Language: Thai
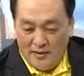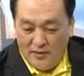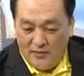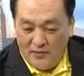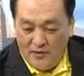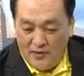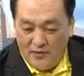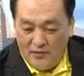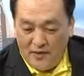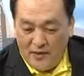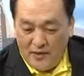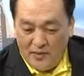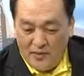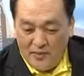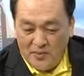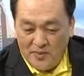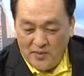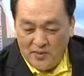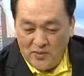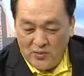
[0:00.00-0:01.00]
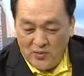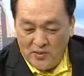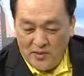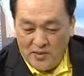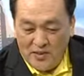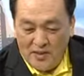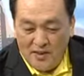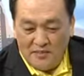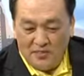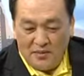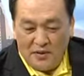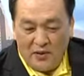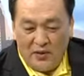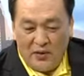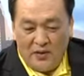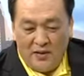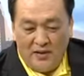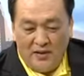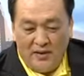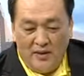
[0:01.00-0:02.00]
รถไฟฟ้าความเร็วสูงที่เชื่อมต่อ
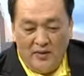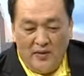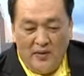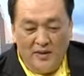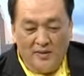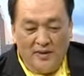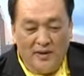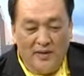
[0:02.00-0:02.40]
ระหว่าง